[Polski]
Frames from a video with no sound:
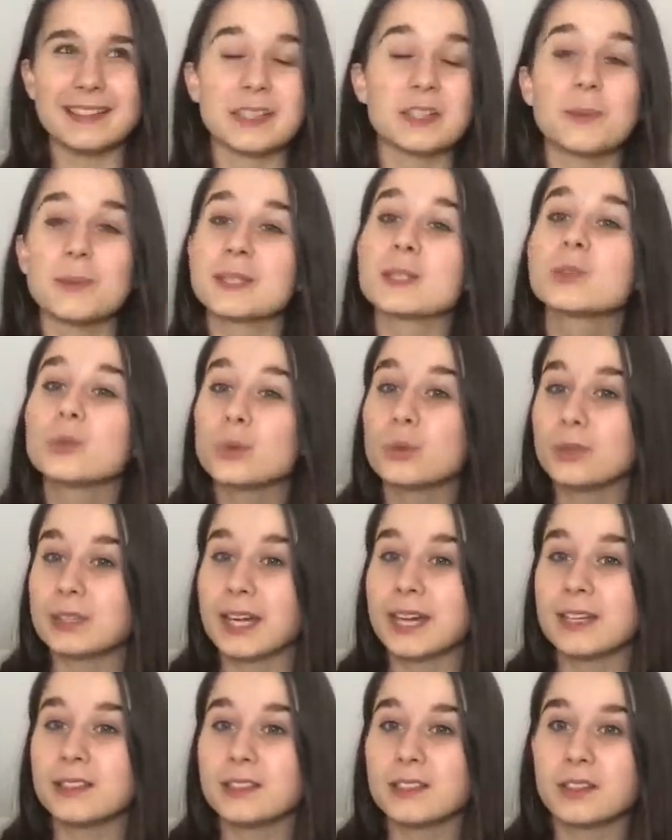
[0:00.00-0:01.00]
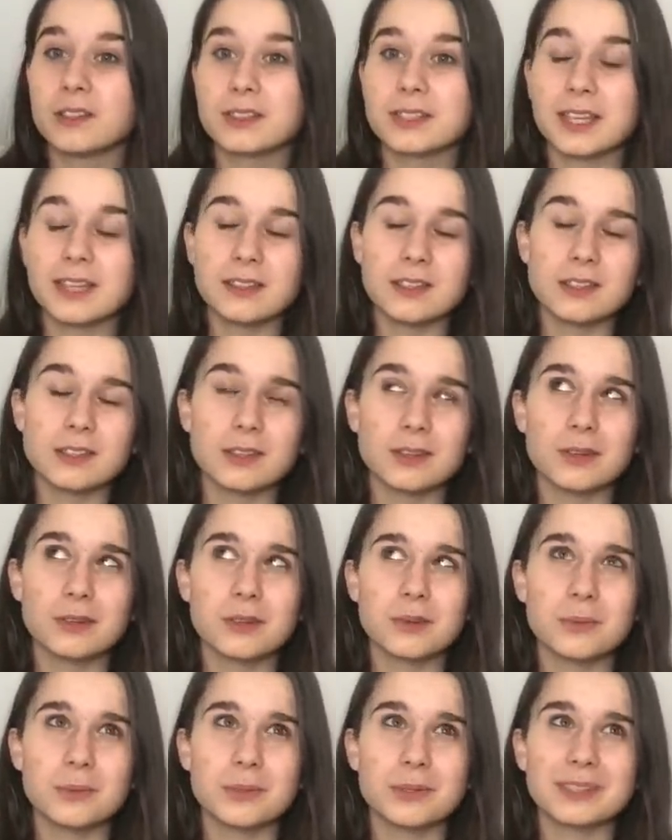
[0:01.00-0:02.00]
Natomiast tutaj te ostatnie
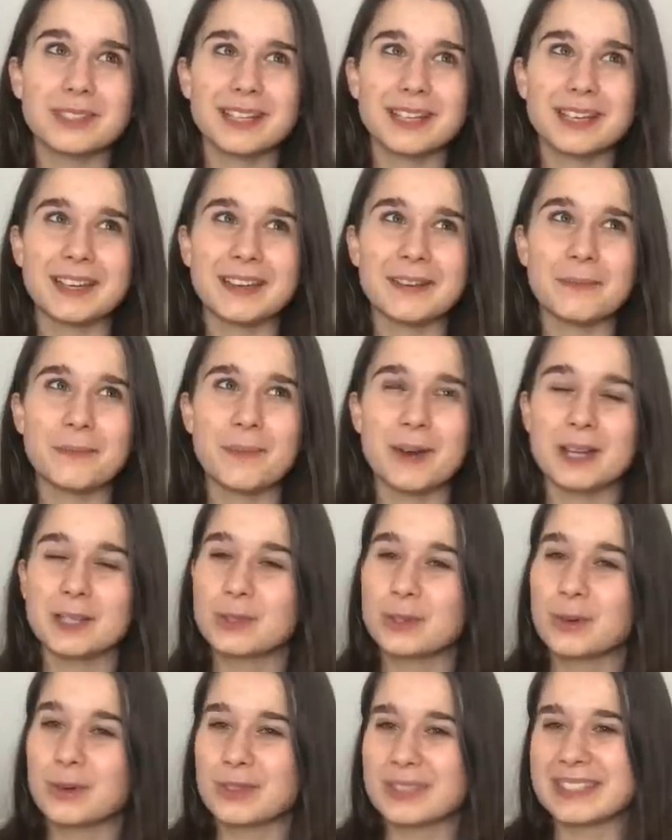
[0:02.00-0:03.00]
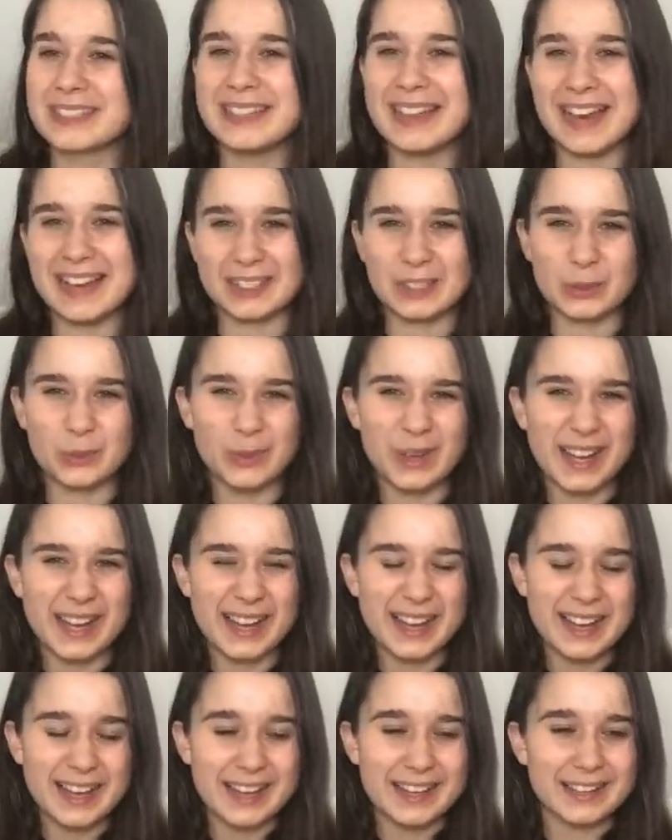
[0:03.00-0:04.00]
strony były takie bardzo rozlazłe,
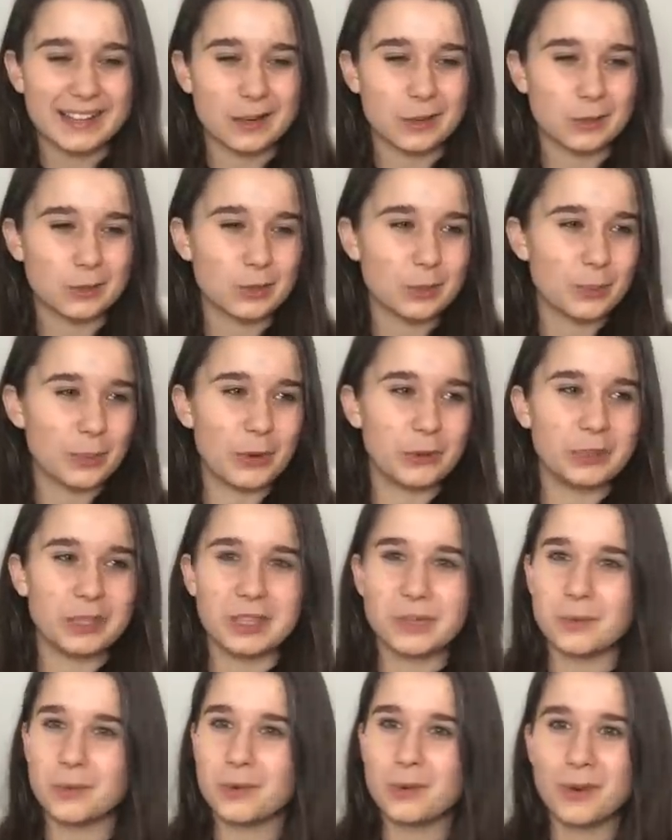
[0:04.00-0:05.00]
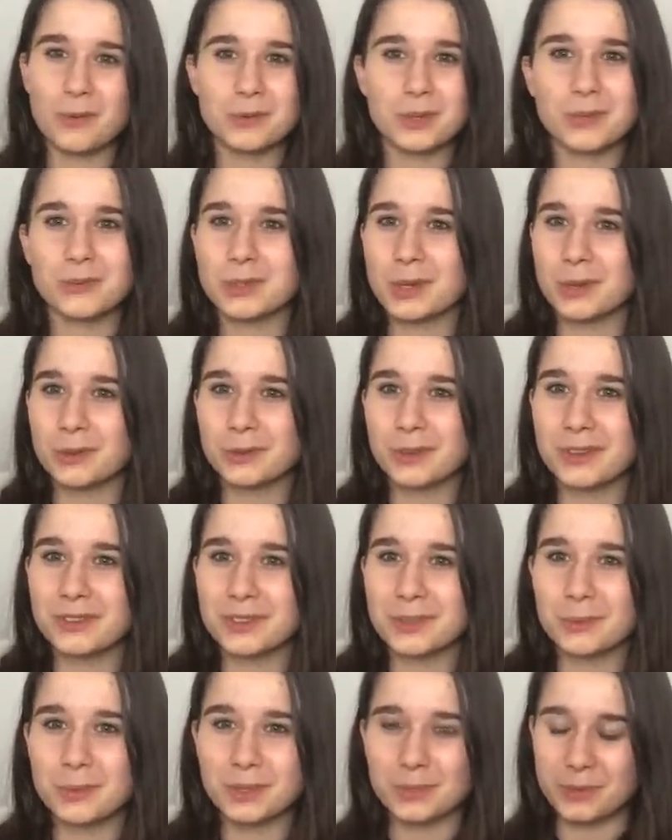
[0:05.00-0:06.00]
jakoś zupełnie nie mogłam się
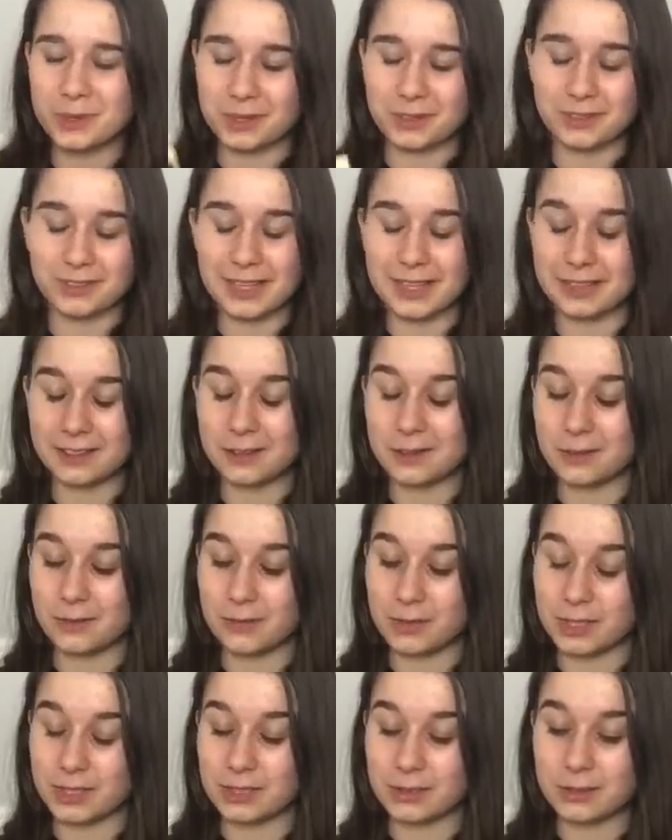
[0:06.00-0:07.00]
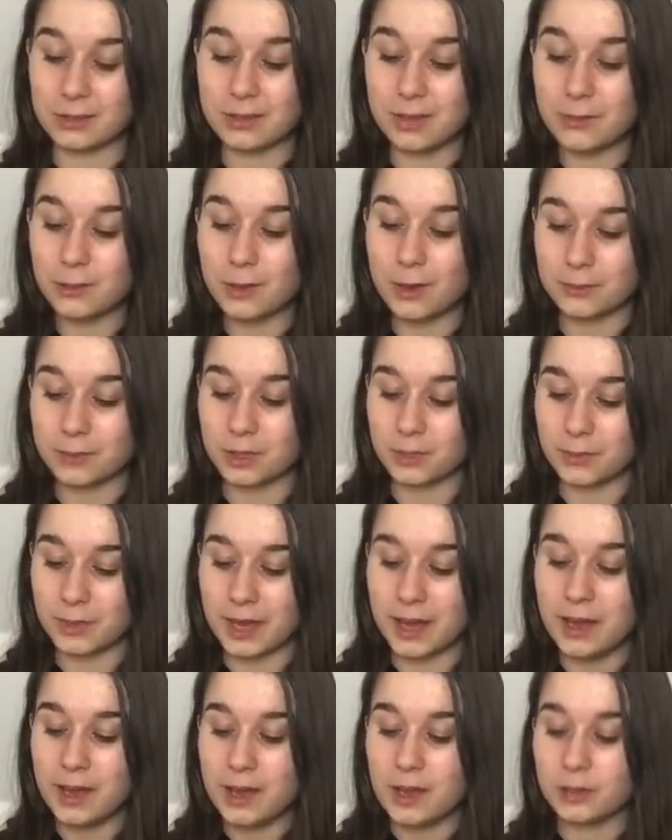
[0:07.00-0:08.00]
wciągnąć i być może to dlatego, że właśnie zostawiłam sobie
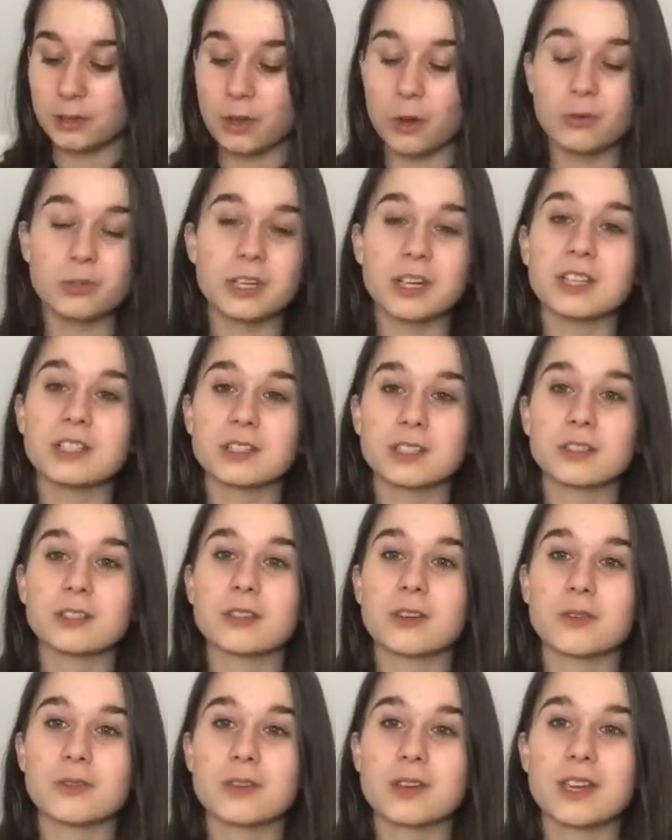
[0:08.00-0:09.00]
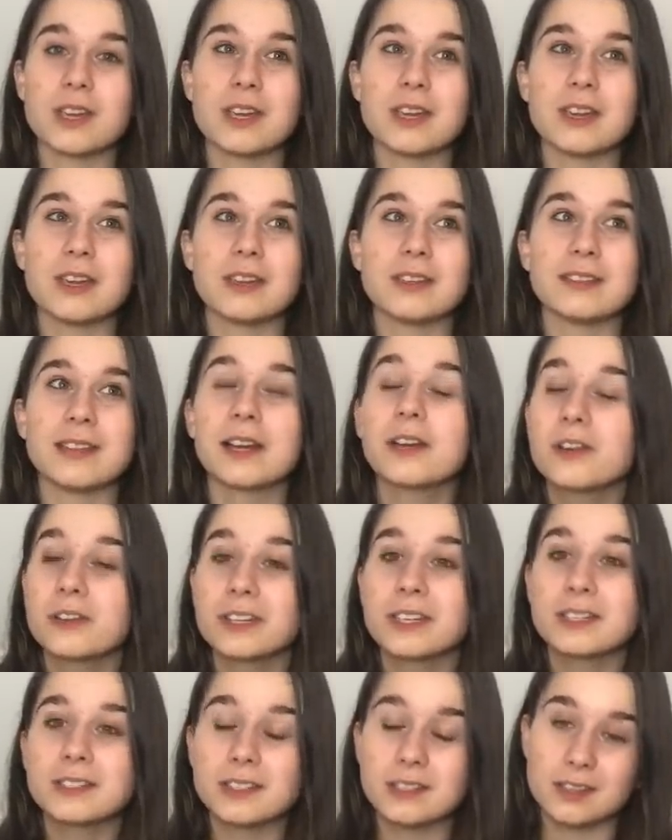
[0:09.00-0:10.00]
tą część książki na
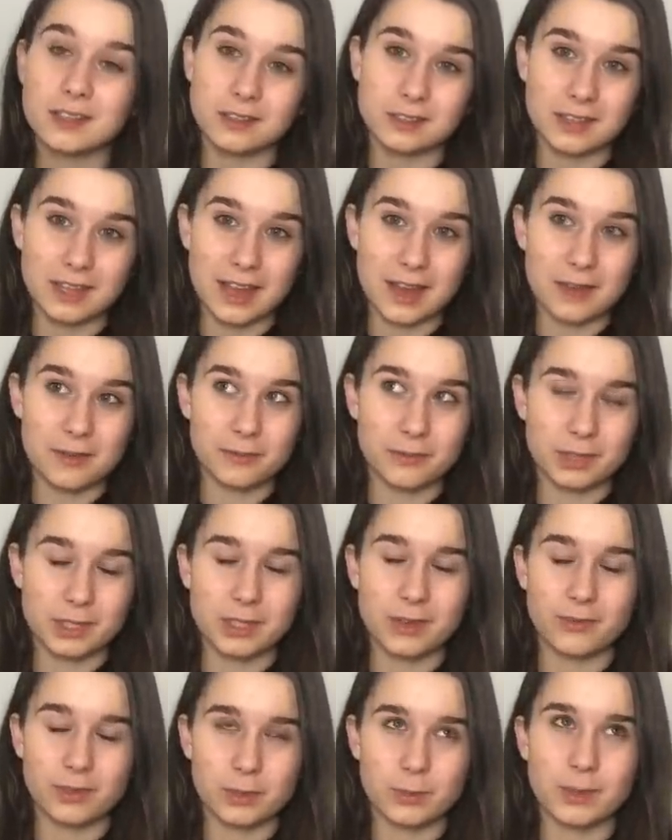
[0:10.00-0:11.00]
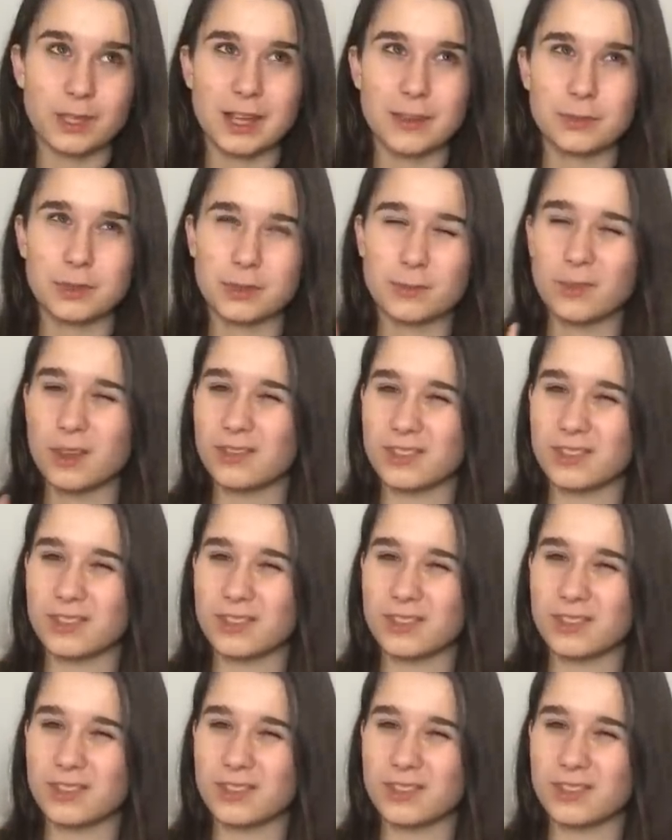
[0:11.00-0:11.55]
koniec i nie czytałam właśnie Wiedźmina przez mniej